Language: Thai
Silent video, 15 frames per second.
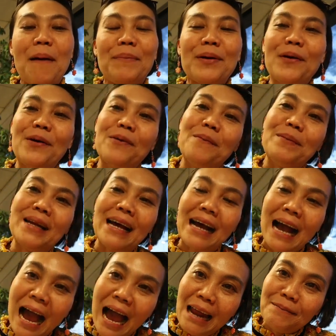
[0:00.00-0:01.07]
ปรากฏว่ามัน
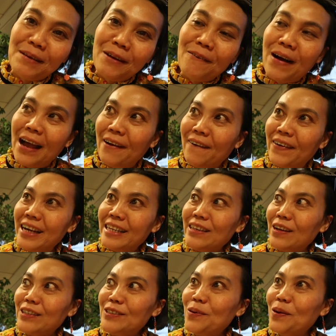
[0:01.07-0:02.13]
อั้นไม่ไหวเว้ย
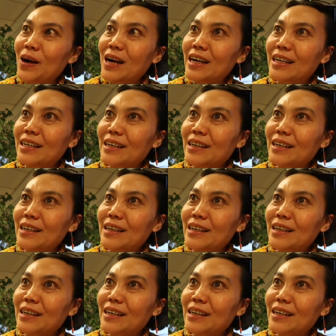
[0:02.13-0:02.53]
ตอนช่วง